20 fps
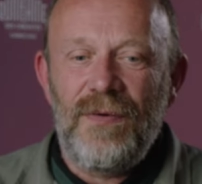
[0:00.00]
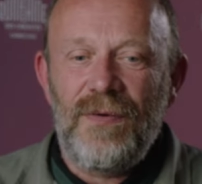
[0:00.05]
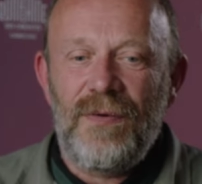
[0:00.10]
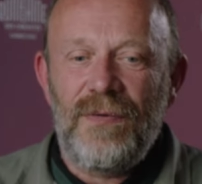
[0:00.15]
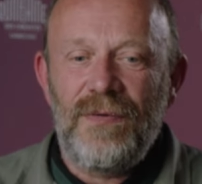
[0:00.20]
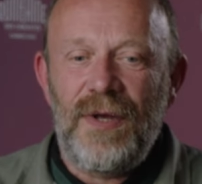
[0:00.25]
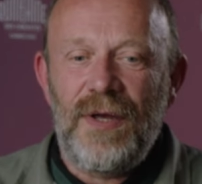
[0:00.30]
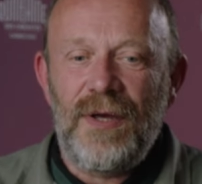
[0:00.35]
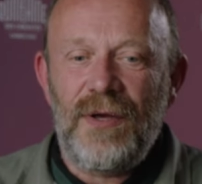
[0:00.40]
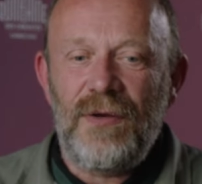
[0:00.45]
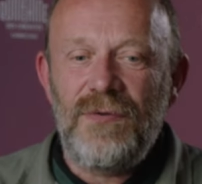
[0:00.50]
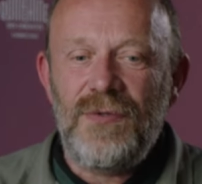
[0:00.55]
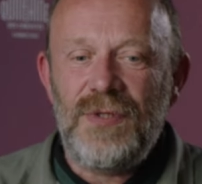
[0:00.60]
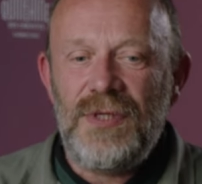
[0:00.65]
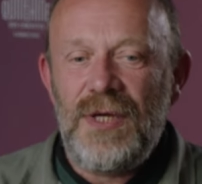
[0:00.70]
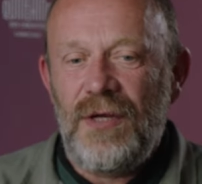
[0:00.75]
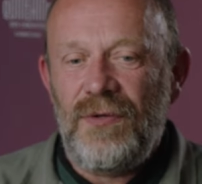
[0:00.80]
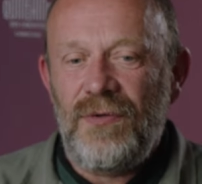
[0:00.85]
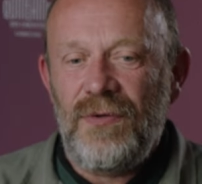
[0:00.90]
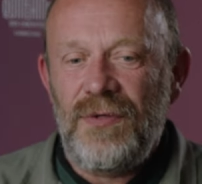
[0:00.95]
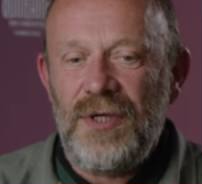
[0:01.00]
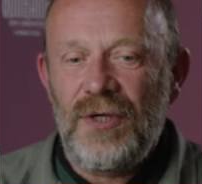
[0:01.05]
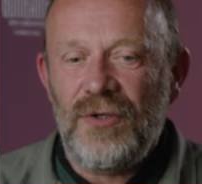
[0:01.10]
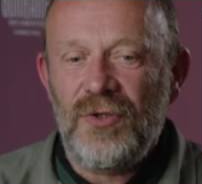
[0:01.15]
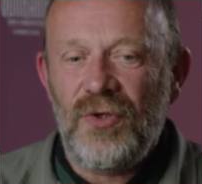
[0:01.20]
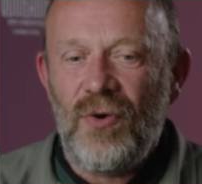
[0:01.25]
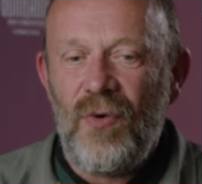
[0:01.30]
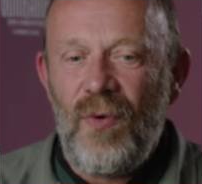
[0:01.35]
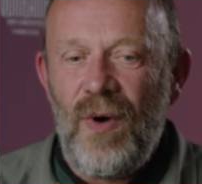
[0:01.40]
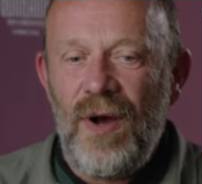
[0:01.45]
qu'on a réussi à tenir,
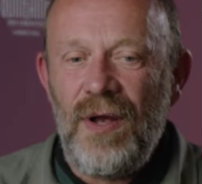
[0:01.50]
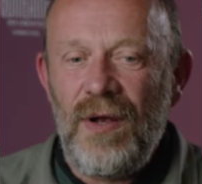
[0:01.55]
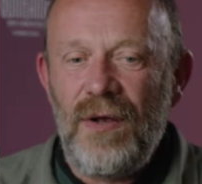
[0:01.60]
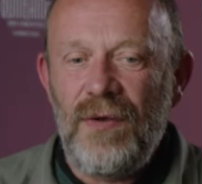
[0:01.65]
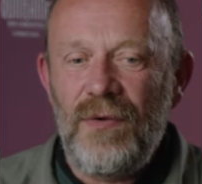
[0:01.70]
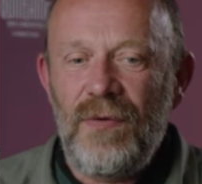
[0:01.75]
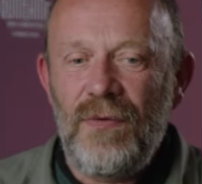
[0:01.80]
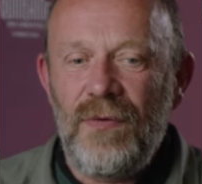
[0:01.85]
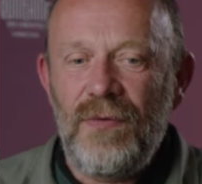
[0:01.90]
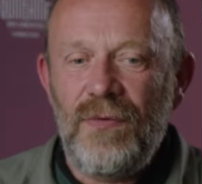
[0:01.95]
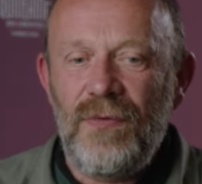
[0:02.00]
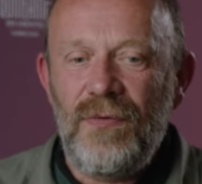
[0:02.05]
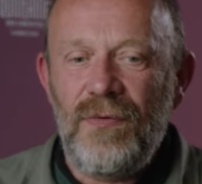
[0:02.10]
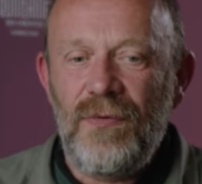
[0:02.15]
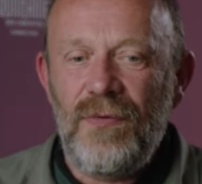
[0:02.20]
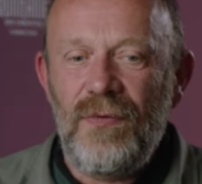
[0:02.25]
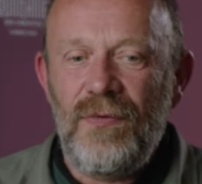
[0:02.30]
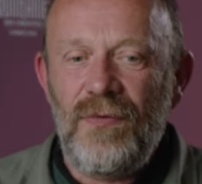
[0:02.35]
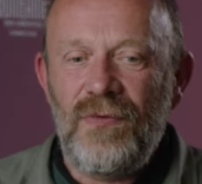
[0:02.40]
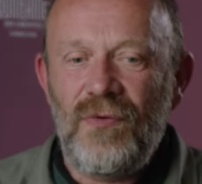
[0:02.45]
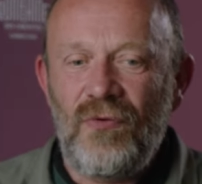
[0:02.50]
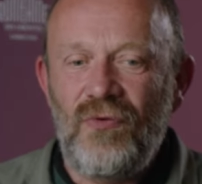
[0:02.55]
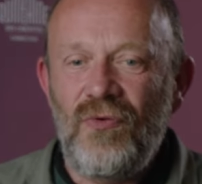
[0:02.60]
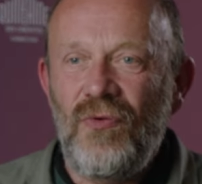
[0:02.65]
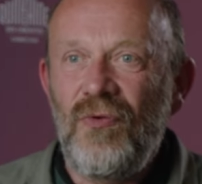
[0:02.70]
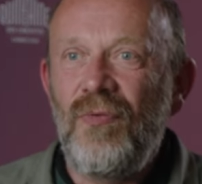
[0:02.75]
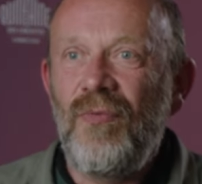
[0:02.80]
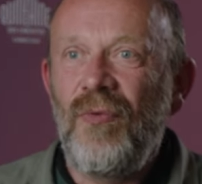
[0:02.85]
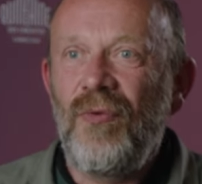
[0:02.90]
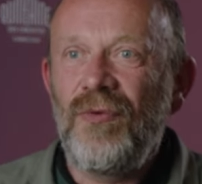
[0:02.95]
je crois,
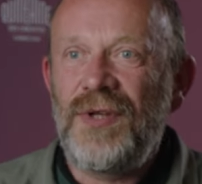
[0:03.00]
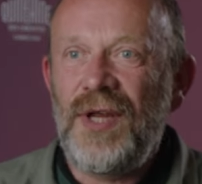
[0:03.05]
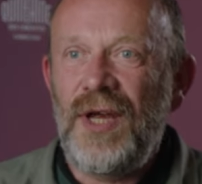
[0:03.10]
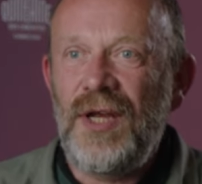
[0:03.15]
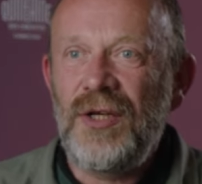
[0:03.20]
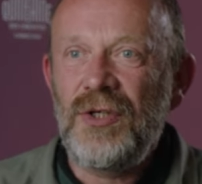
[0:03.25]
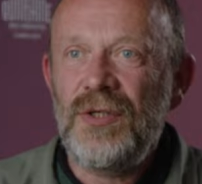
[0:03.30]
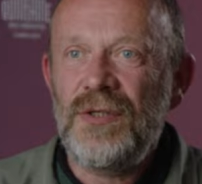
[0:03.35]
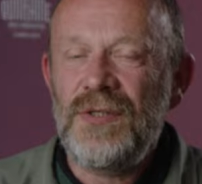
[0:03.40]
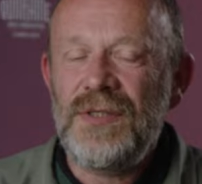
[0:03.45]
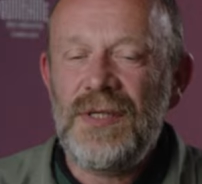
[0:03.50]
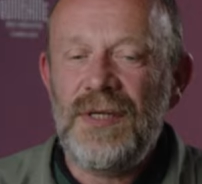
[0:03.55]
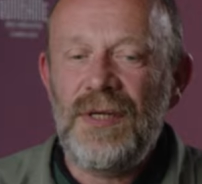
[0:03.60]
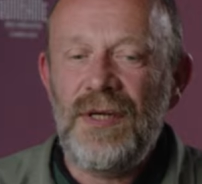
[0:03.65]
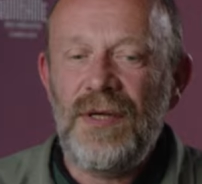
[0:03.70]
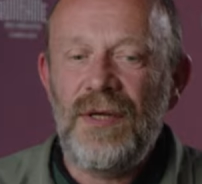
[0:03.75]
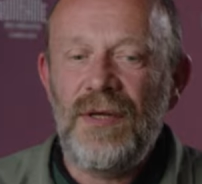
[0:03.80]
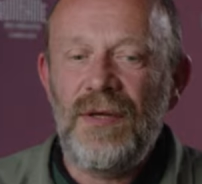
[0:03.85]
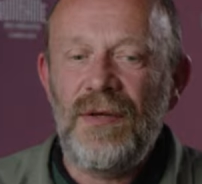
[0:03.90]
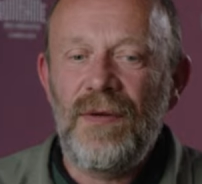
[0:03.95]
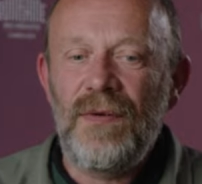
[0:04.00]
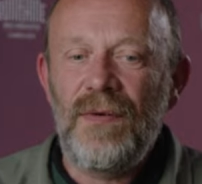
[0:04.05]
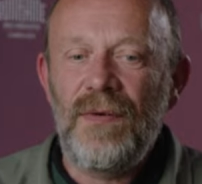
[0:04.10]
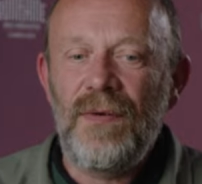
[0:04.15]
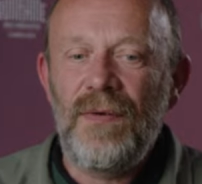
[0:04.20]
surtout au montage, c'est